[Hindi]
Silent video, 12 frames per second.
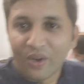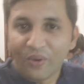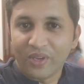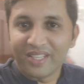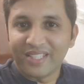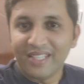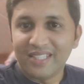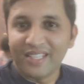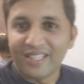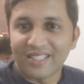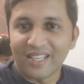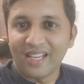और इस इसी
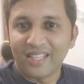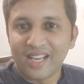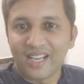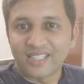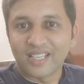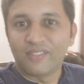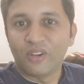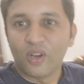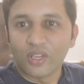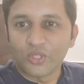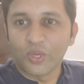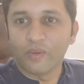के साथ आज का
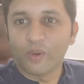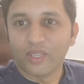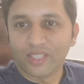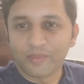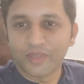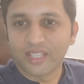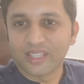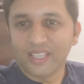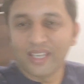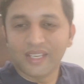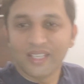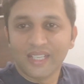ब्लॉग जो है वो ख़त्म करते
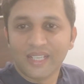हैं